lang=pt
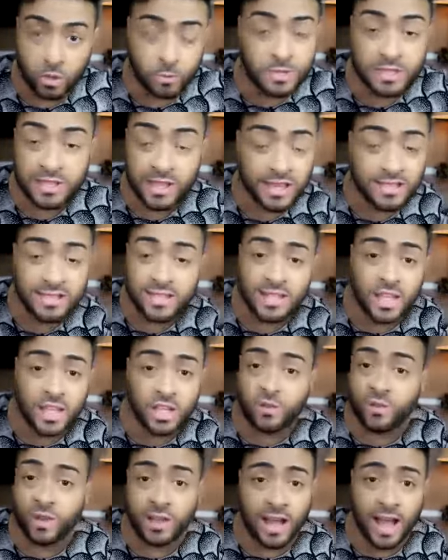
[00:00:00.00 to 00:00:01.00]
não precisa nem se
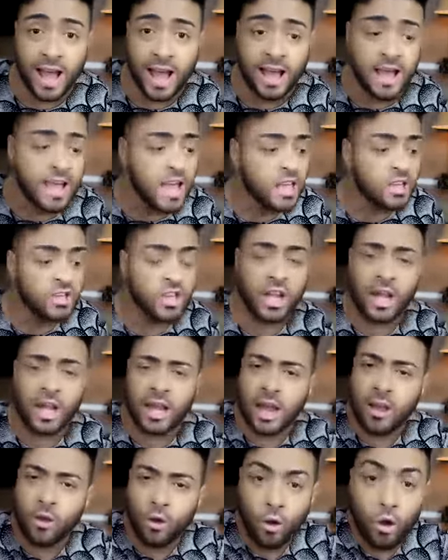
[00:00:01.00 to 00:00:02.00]
identificar. Chega
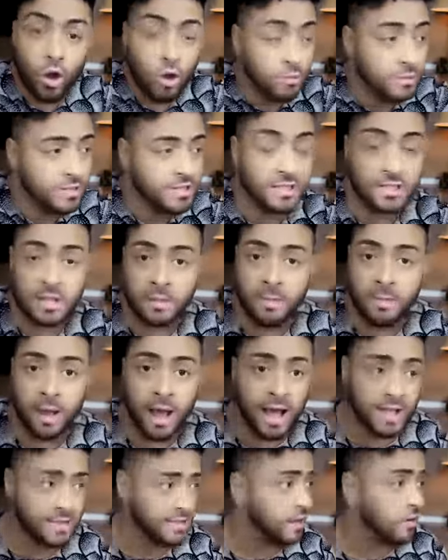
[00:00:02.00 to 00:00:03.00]
lá e coloca uma cesta
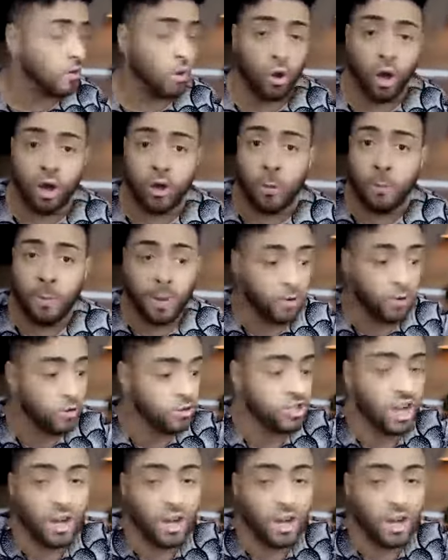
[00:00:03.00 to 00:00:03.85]
básica, coloca um pacote de